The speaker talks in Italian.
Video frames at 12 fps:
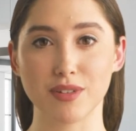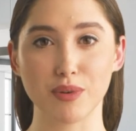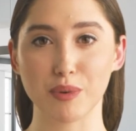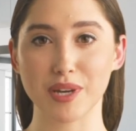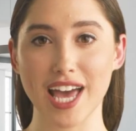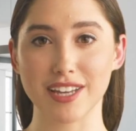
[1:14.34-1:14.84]

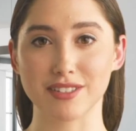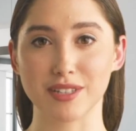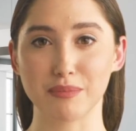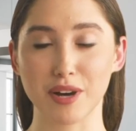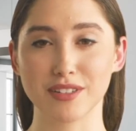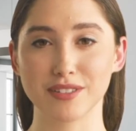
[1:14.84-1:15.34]
Un altro
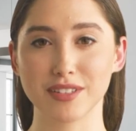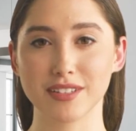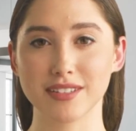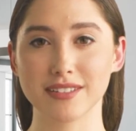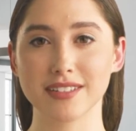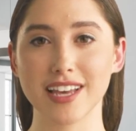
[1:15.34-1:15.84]

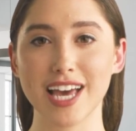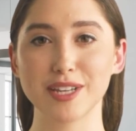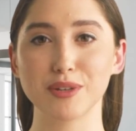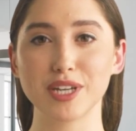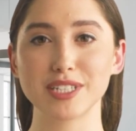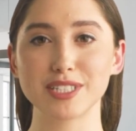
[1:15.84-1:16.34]
modo è
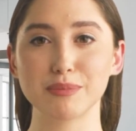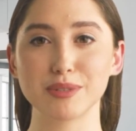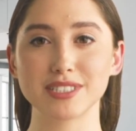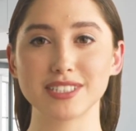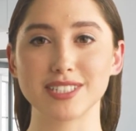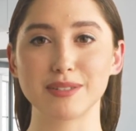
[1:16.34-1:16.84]
quello di
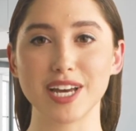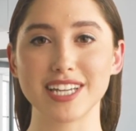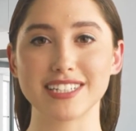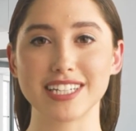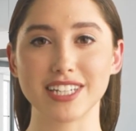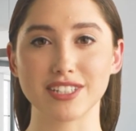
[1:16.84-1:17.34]

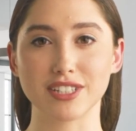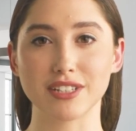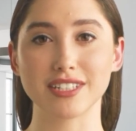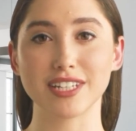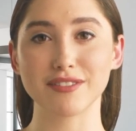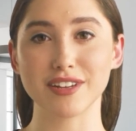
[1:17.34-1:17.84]
posizionare degli
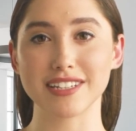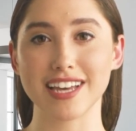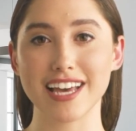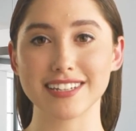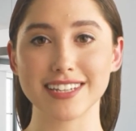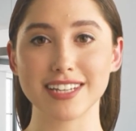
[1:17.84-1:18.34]
oggetti
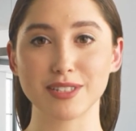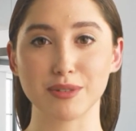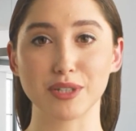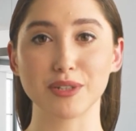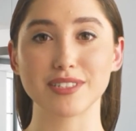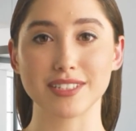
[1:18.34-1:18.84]
riflettenti di
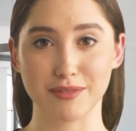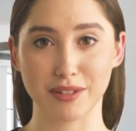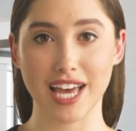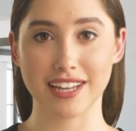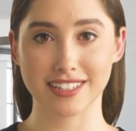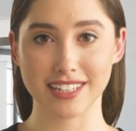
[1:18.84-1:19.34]
cui questi
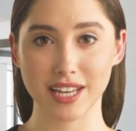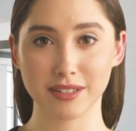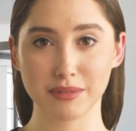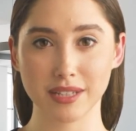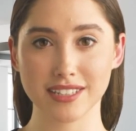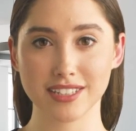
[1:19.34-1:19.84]
volatili
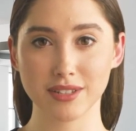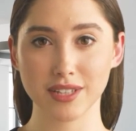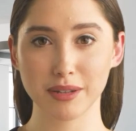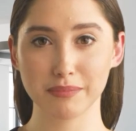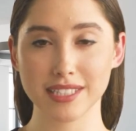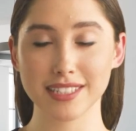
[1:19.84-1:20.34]
hanno
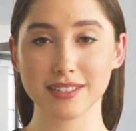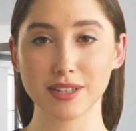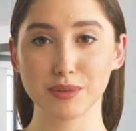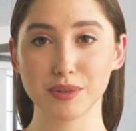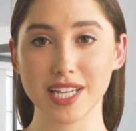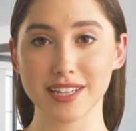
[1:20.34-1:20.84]
particolarmente
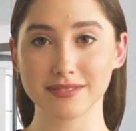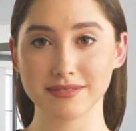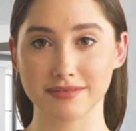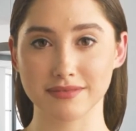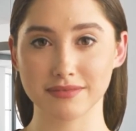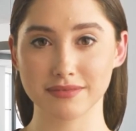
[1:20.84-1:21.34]
paura.
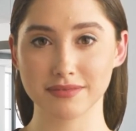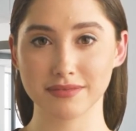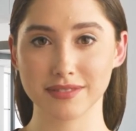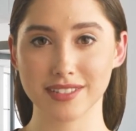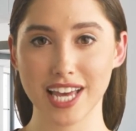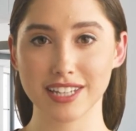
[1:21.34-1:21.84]

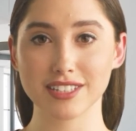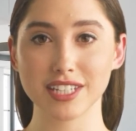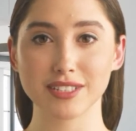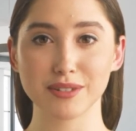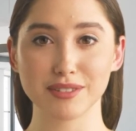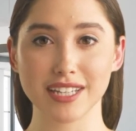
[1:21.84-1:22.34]
Dai
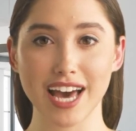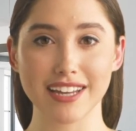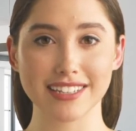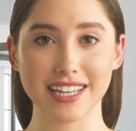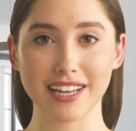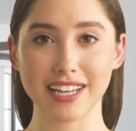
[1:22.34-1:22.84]
cidi
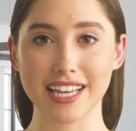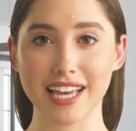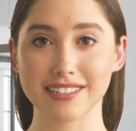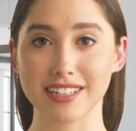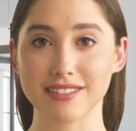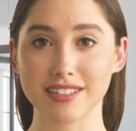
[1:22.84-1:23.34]
usati alla
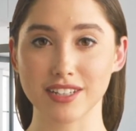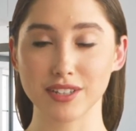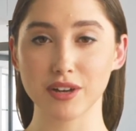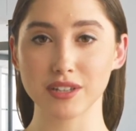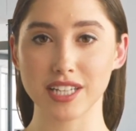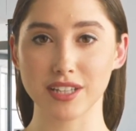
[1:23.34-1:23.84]
carta
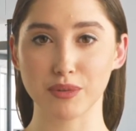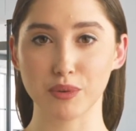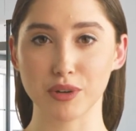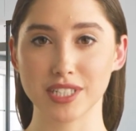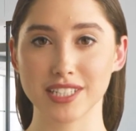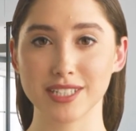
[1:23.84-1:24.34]
stagnola,
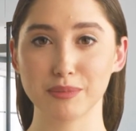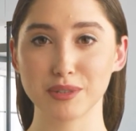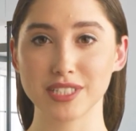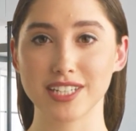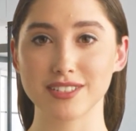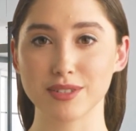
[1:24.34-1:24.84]
ogni tipo
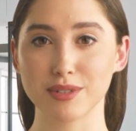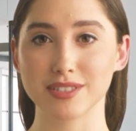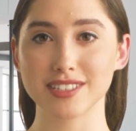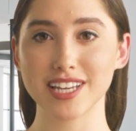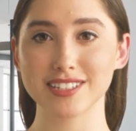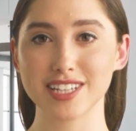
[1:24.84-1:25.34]
di
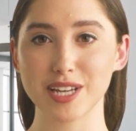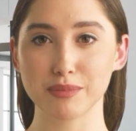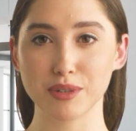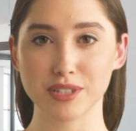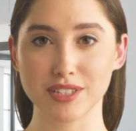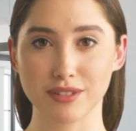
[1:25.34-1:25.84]
astuzia sarà
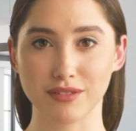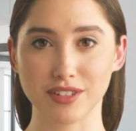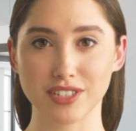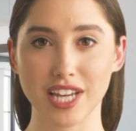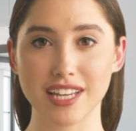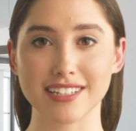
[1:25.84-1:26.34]
più che
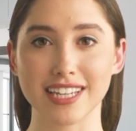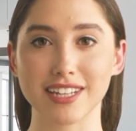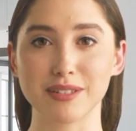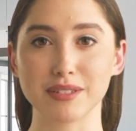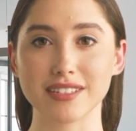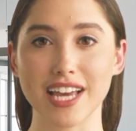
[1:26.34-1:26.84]
sufficiente ad
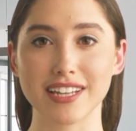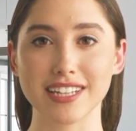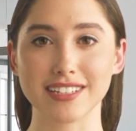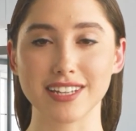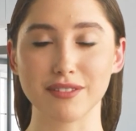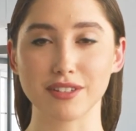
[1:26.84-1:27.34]
evitare
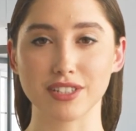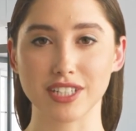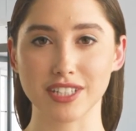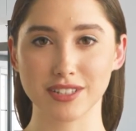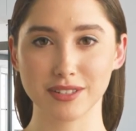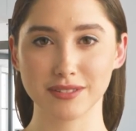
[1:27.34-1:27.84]
che si
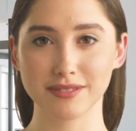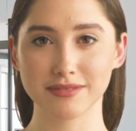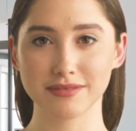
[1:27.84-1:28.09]
avvicinino.